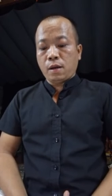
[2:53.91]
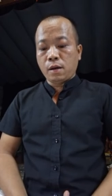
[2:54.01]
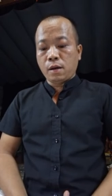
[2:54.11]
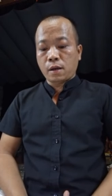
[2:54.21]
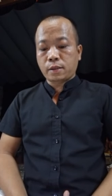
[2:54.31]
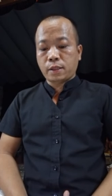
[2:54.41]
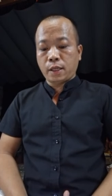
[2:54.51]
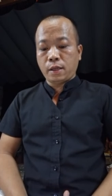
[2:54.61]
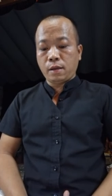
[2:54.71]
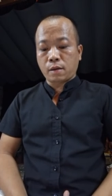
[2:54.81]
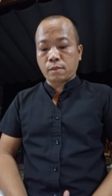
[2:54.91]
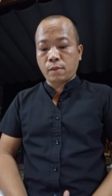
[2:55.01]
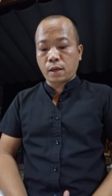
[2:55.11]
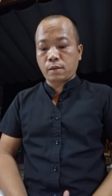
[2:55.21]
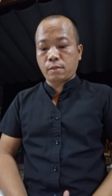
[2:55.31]
được chi được
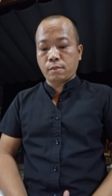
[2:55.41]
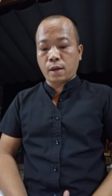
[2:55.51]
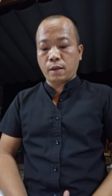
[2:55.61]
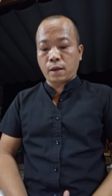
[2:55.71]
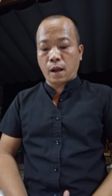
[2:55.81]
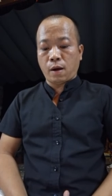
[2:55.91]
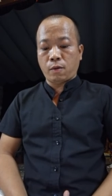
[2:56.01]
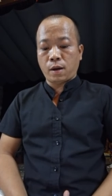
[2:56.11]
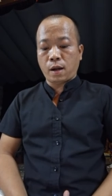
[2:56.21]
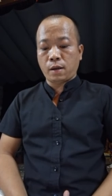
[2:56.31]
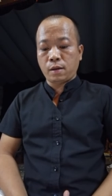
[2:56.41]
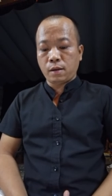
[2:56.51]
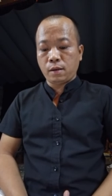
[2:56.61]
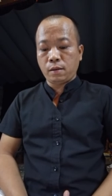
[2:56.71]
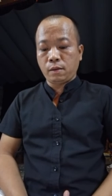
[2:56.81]
mất bên nào lặng
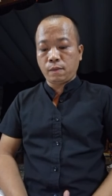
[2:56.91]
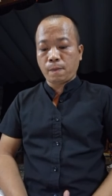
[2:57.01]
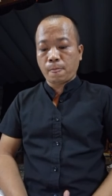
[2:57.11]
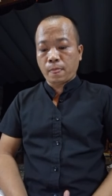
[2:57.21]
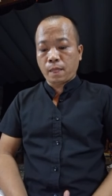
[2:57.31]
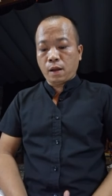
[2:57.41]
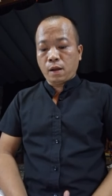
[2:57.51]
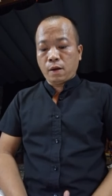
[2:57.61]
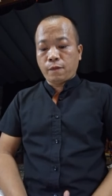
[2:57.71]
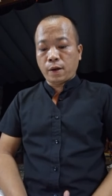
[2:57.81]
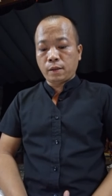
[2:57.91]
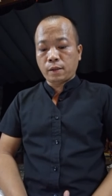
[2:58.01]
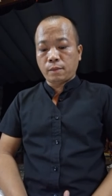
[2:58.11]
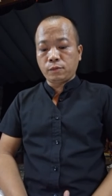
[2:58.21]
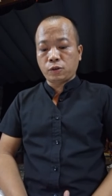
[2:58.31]
hơn phân
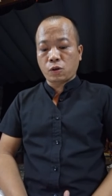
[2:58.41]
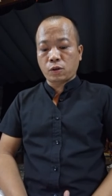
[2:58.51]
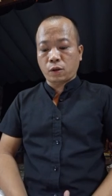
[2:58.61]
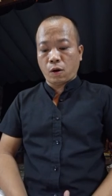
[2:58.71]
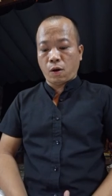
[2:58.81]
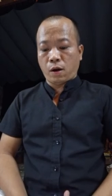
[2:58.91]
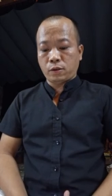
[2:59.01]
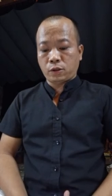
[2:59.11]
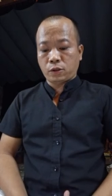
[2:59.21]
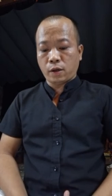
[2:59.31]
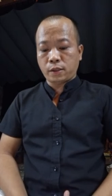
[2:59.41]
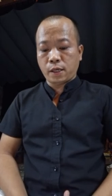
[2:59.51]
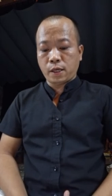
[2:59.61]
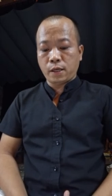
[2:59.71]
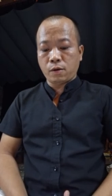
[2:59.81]
tâm cho tỏ chọn
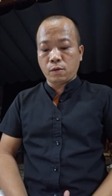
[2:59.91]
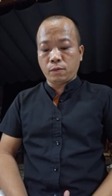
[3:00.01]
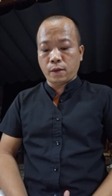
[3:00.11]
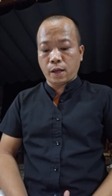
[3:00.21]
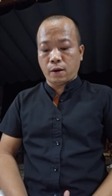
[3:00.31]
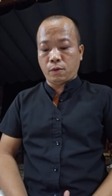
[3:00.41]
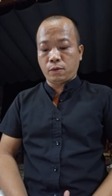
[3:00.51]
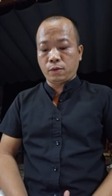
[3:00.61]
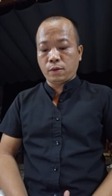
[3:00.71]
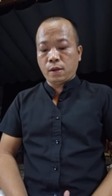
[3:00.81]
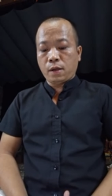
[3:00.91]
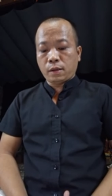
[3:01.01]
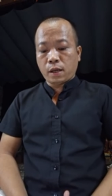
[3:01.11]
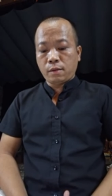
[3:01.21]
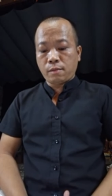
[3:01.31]
chi đúng điều
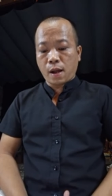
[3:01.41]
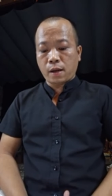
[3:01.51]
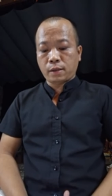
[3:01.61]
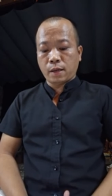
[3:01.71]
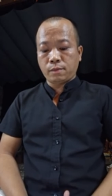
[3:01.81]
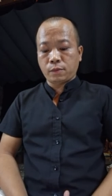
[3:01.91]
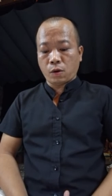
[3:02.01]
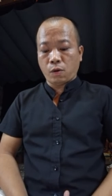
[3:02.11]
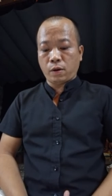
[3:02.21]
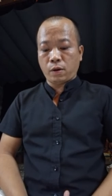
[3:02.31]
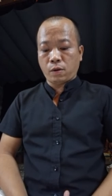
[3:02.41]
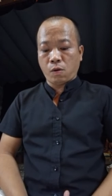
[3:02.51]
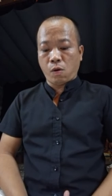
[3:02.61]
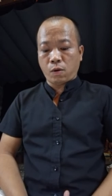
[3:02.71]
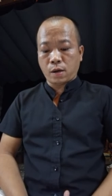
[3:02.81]
thân mang thêm tội khổ